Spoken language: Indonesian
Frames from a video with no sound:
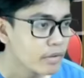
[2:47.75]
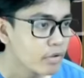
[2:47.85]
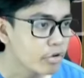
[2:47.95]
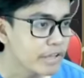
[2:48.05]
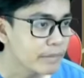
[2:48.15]

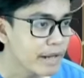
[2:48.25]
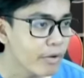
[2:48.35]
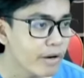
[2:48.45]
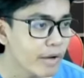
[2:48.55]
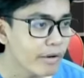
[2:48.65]
Oh, jangan
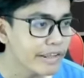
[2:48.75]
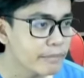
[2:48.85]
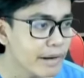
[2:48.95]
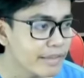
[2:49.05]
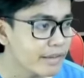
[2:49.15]
bilang orang-orang
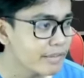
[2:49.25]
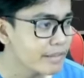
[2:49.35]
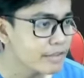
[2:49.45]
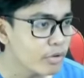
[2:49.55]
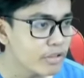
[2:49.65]
yang berhasil
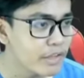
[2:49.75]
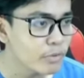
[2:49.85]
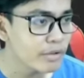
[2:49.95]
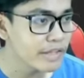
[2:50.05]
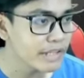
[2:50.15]
kesini terus dia
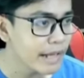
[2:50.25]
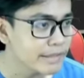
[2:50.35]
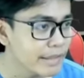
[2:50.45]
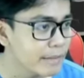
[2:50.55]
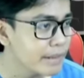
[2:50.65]
nulis
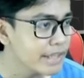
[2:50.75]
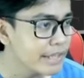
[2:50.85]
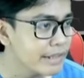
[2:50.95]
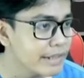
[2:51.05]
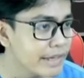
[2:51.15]
kata-kata
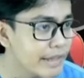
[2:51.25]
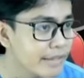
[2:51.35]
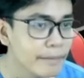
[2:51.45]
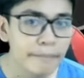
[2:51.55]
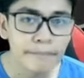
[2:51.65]
seperti ini,
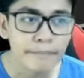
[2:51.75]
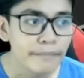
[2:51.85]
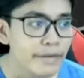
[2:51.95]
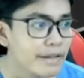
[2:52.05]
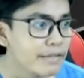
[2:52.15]
guys. Hmm.
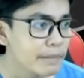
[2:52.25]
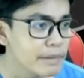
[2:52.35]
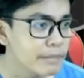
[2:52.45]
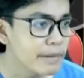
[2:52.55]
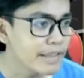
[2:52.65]

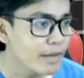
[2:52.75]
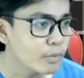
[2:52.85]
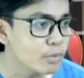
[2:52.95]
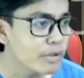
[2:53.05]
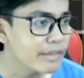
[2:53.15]
Tapi gimana cara
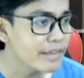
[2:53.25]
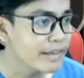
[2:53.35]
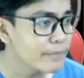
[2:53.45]
aku nulis ya?